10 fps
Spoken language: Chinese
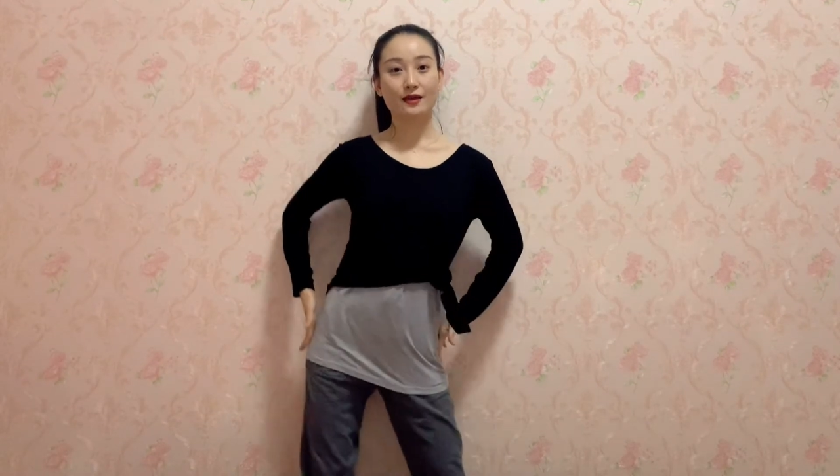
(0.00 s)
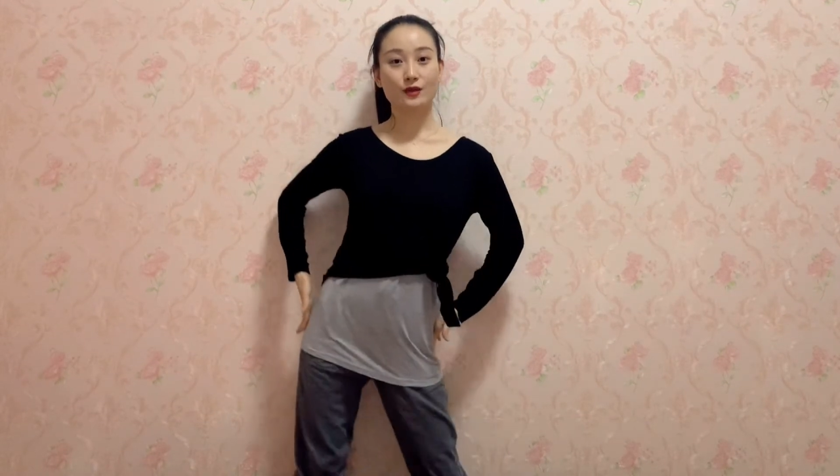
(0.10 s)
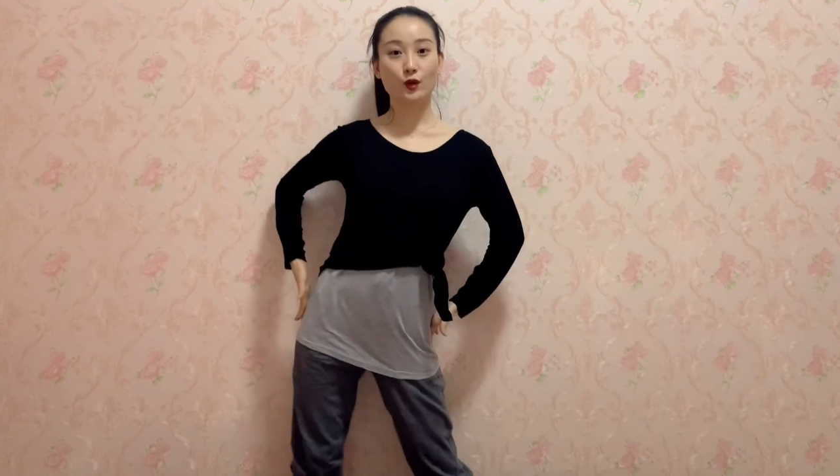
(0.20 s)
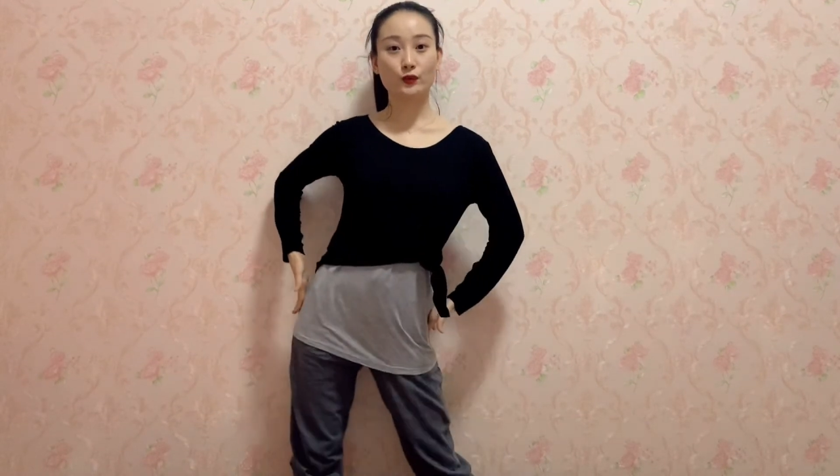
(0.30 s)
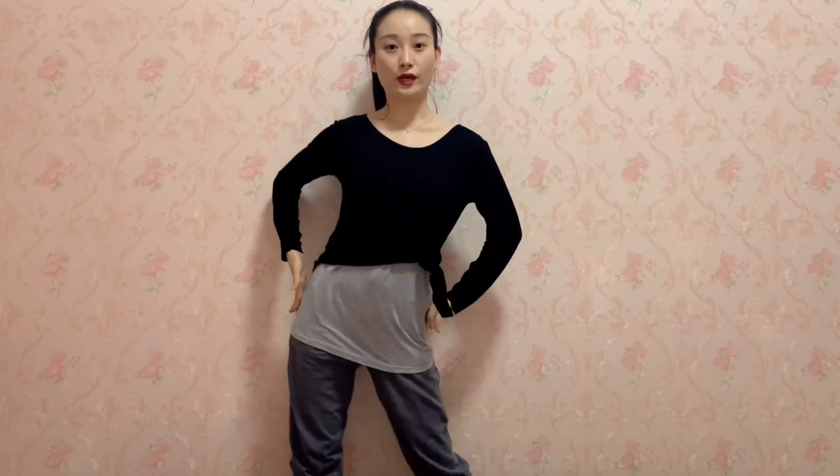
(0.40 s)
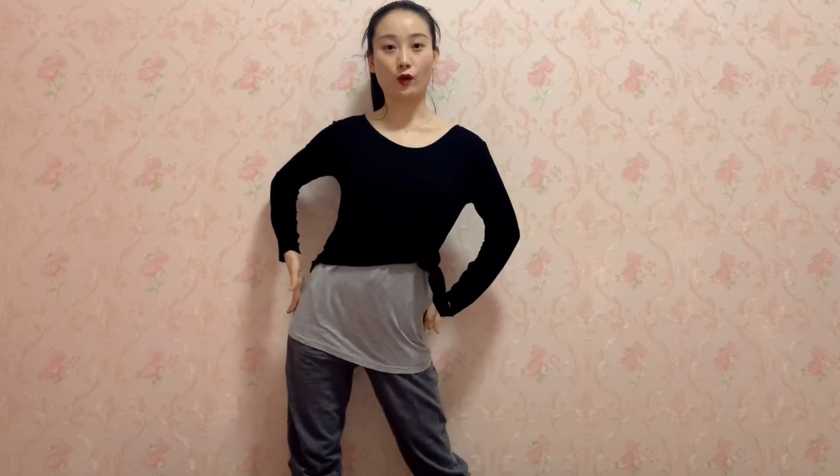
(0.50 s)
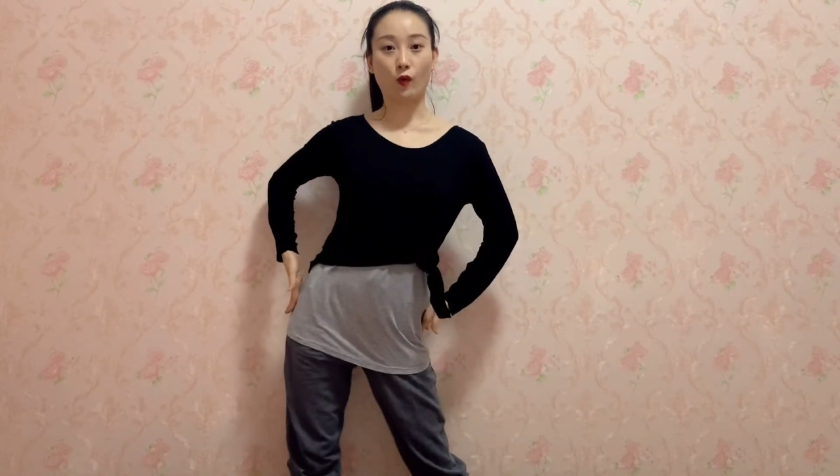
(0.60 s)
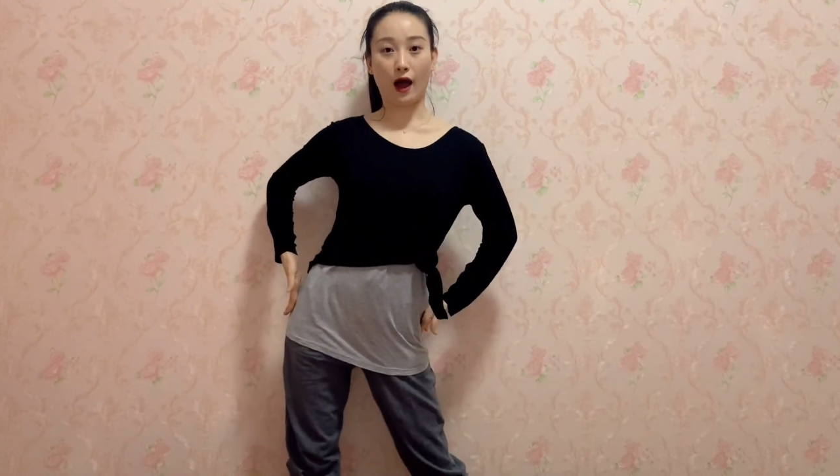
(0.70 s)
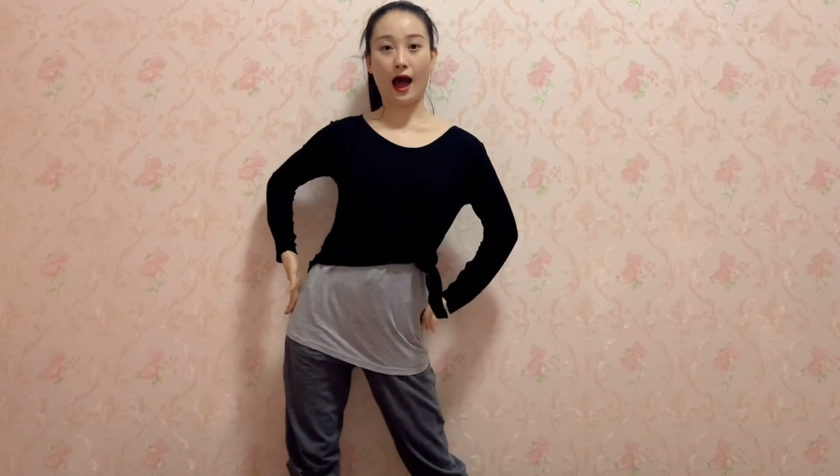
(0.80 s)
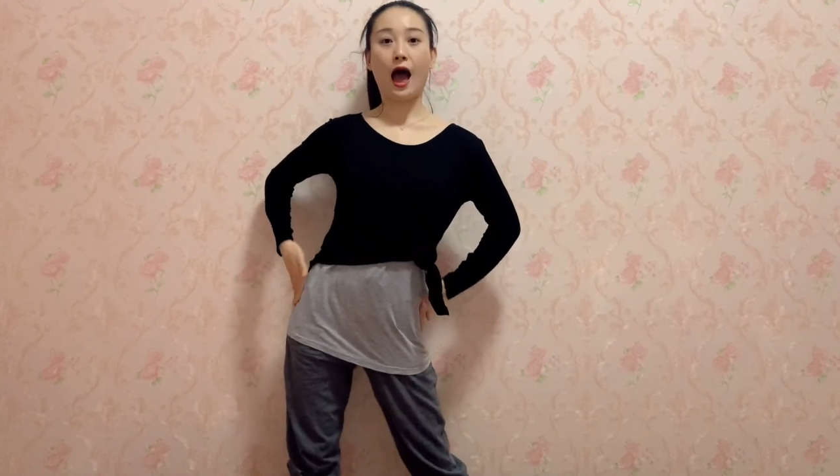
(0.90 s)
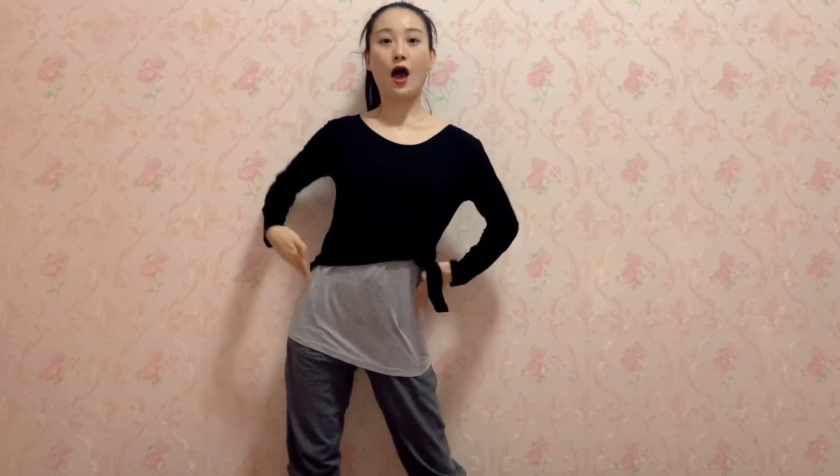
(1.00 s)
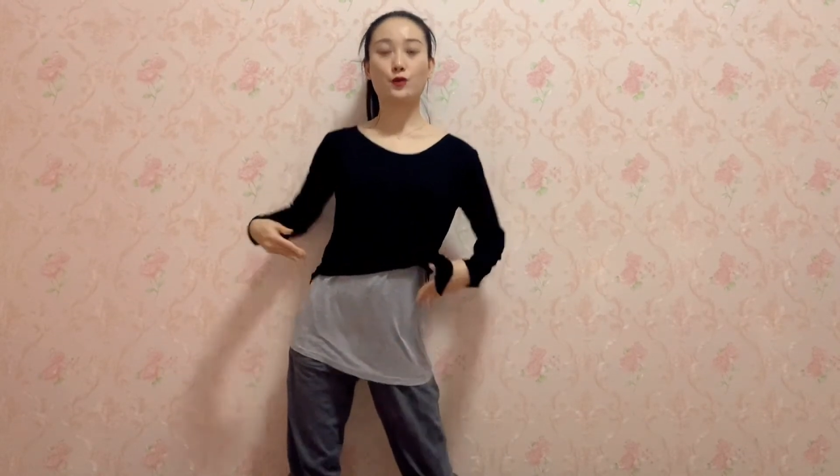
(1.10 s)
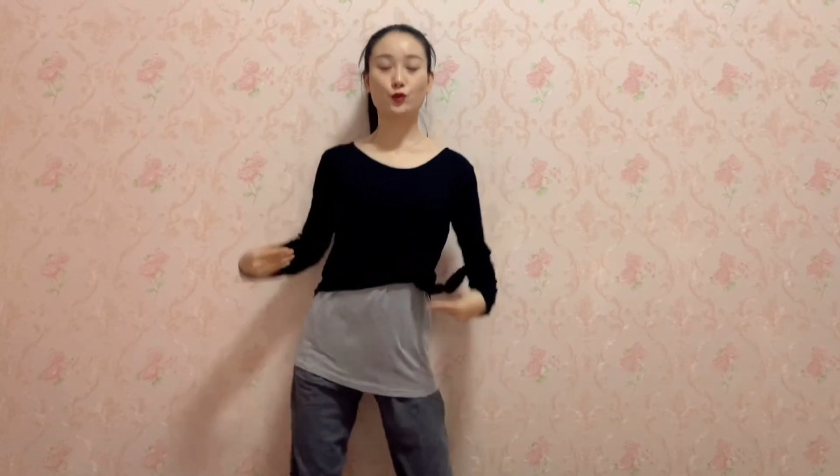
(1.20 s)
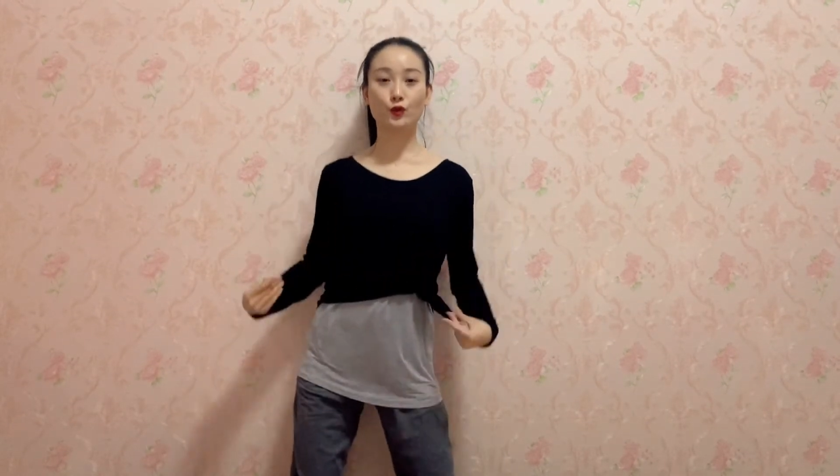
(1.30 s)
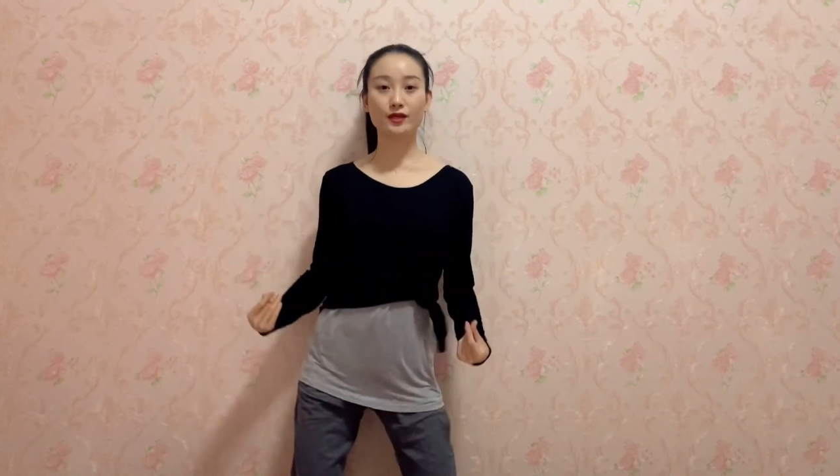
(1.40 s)
右顶胯
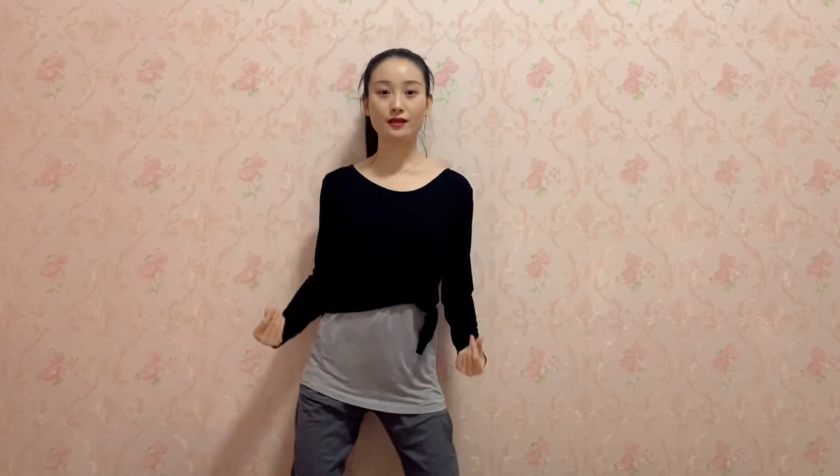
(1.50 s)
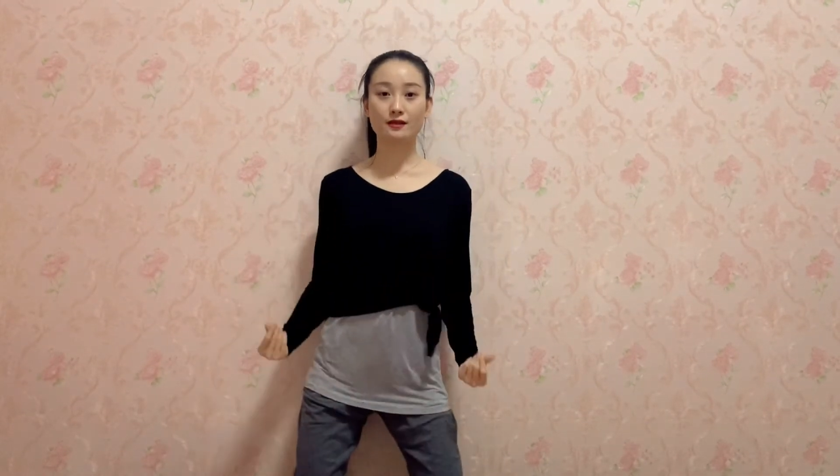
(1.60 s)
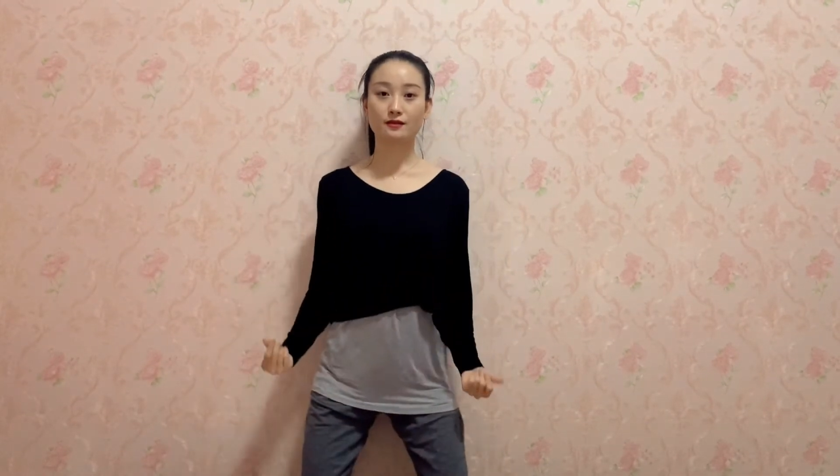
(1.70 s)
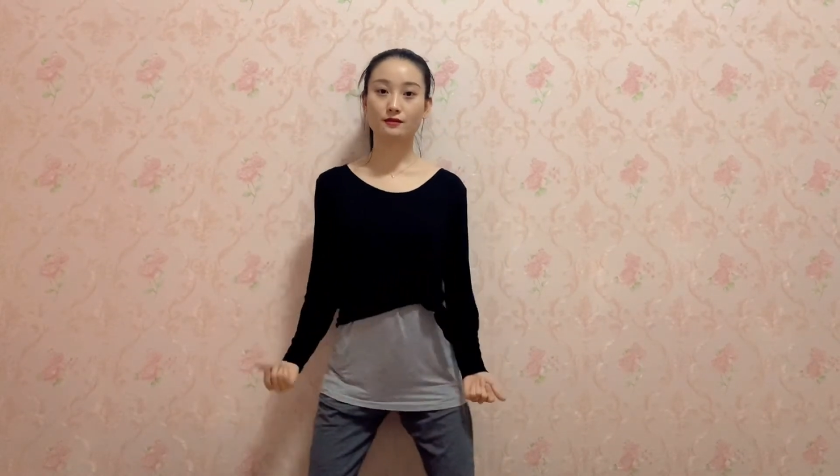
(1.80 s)
蹲，